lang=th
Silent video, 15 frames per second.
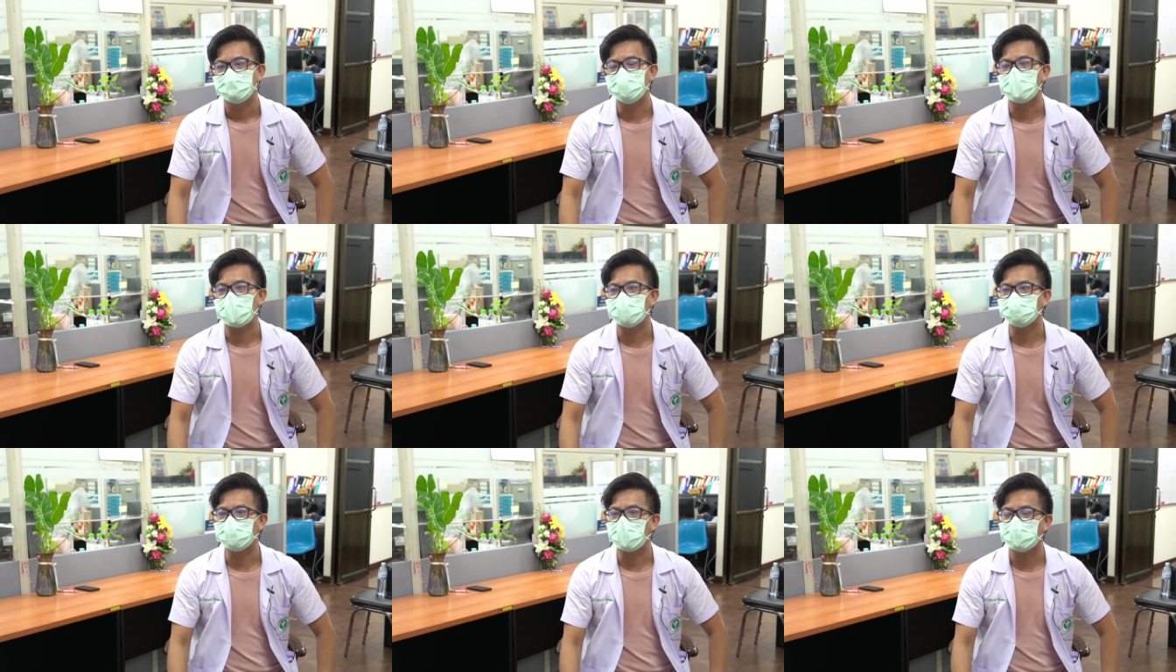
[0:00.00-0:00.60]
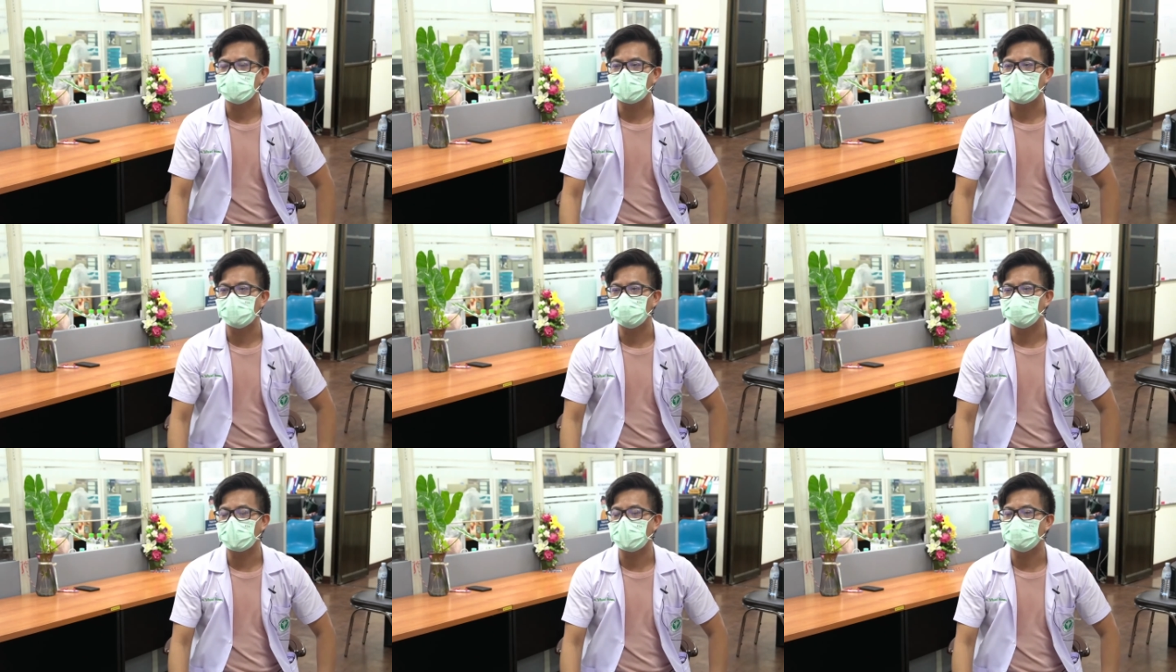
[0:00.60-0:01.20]
ทุกขั้นตอนเนี่ยเรา
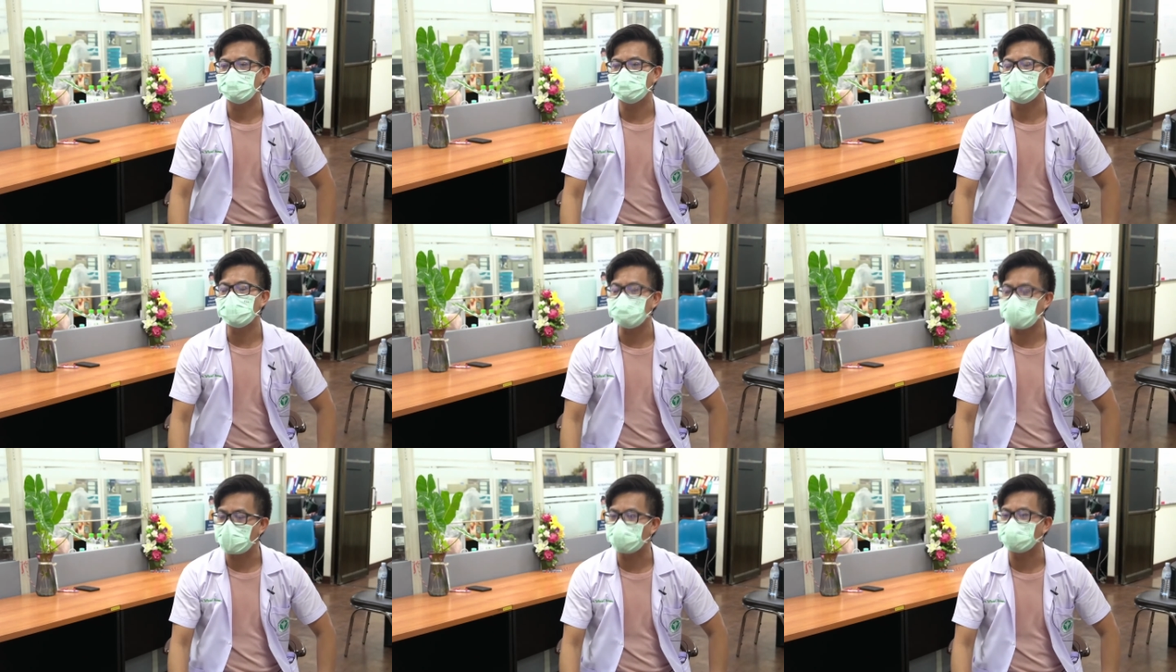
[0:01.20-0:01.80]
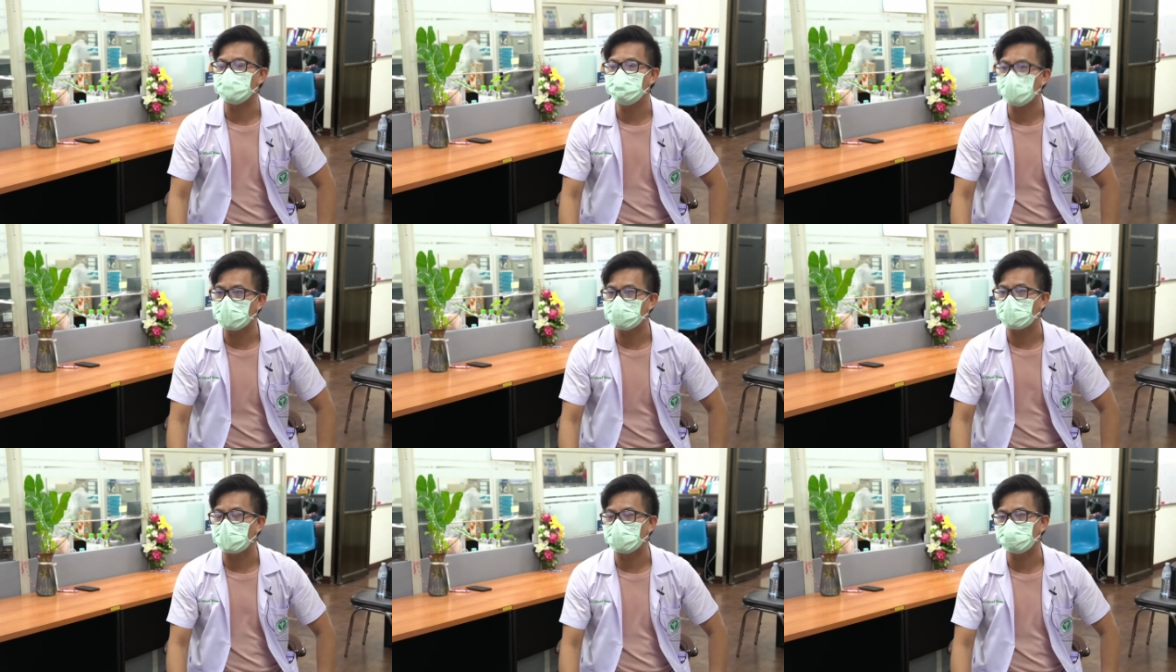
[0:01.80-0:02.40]
เราได้ผ่านกระบวน
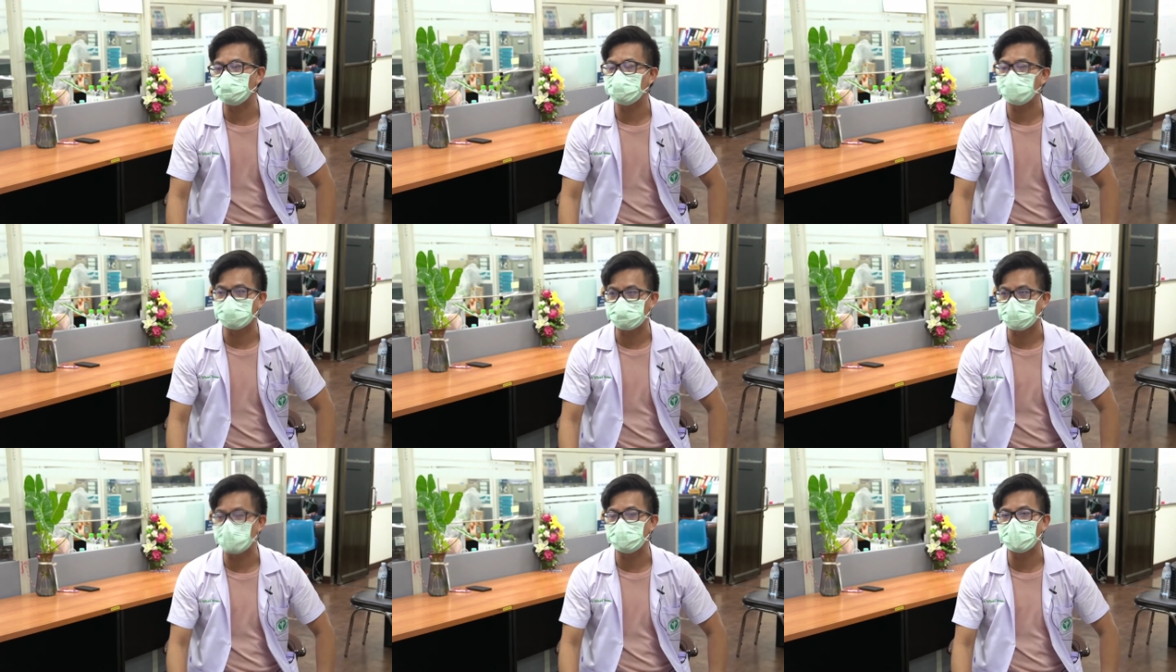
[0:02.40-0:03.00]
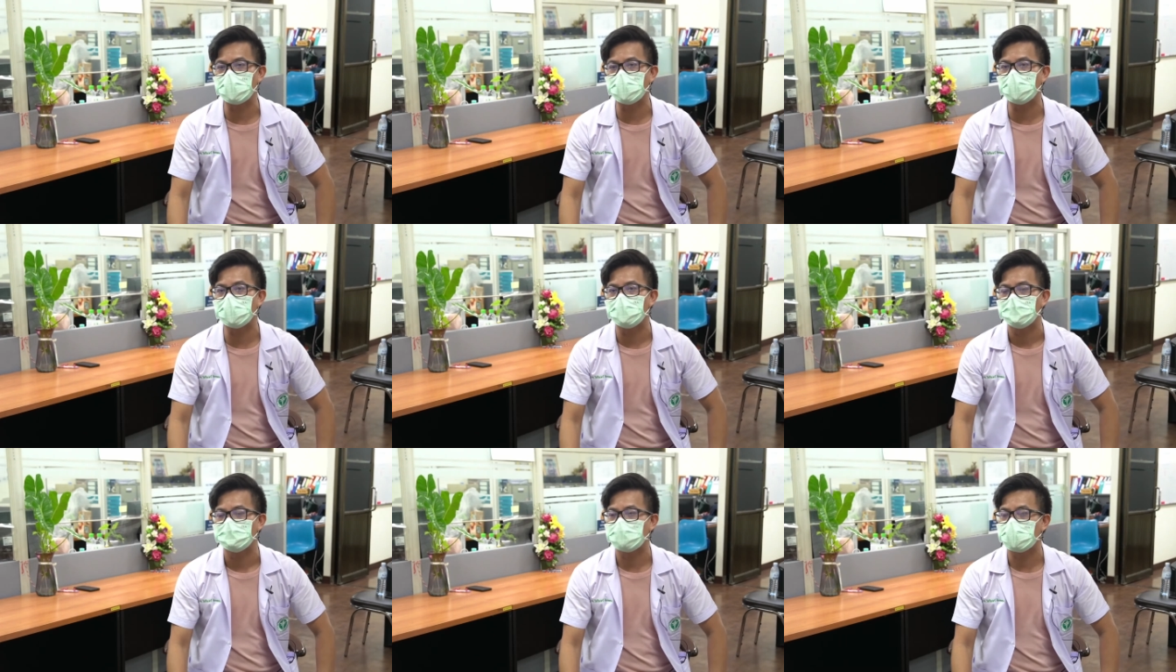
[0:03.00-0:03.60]
การตรวจสอบ แล้วก็
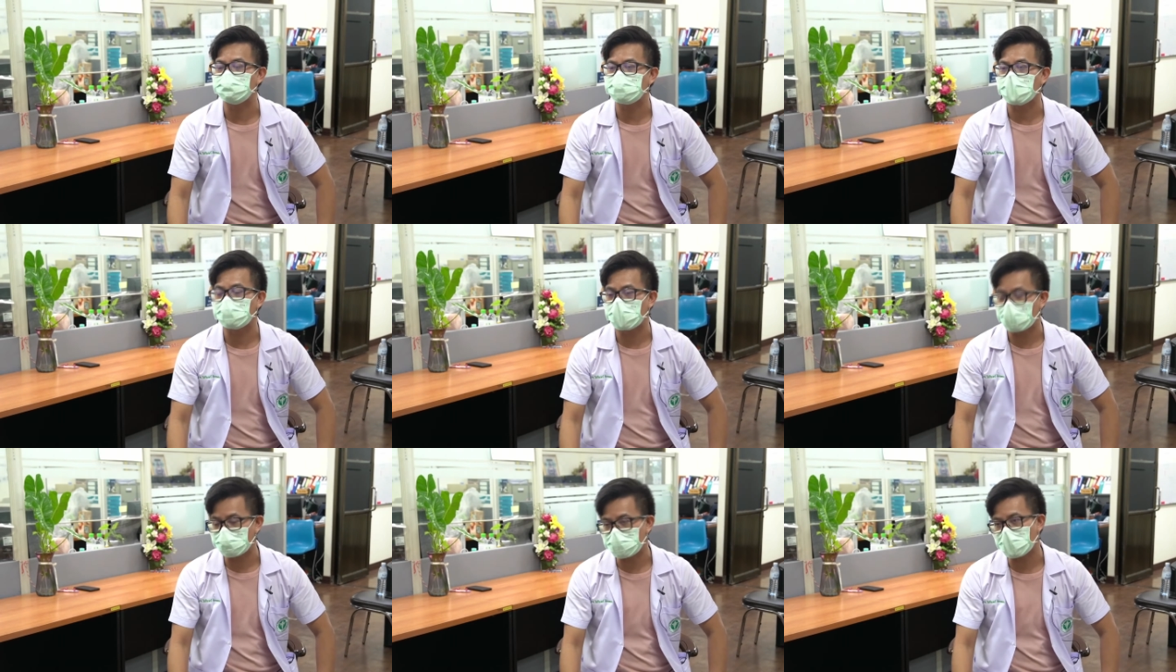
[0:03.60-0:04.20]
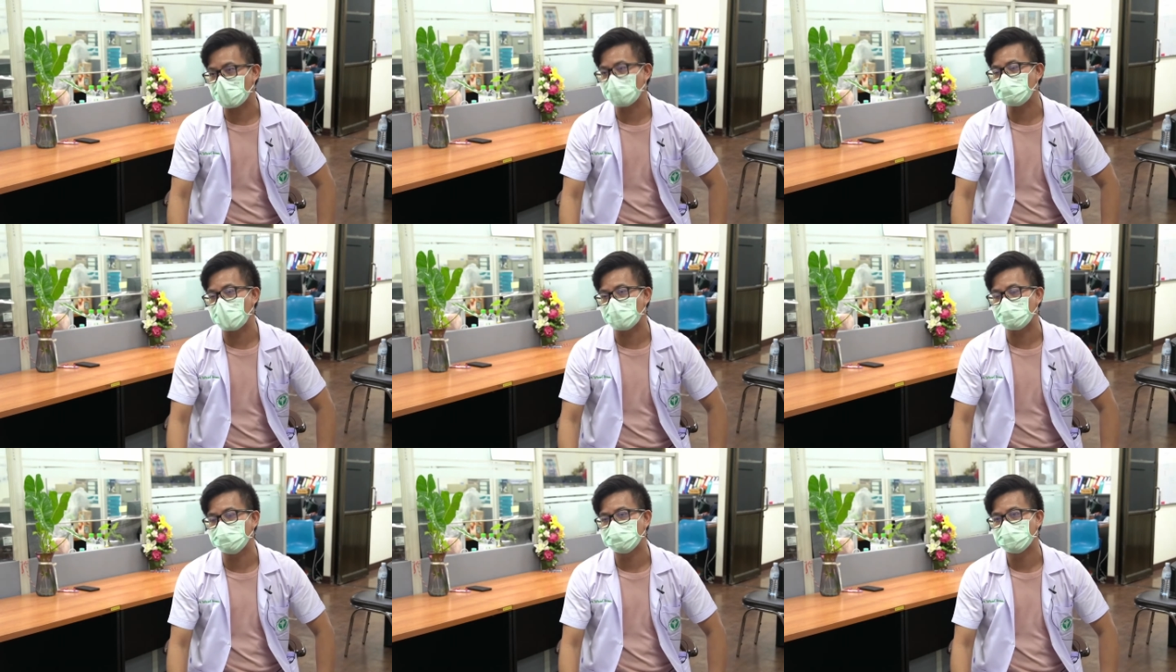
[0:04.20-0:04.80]
ทำตามขั้นตอนแบบ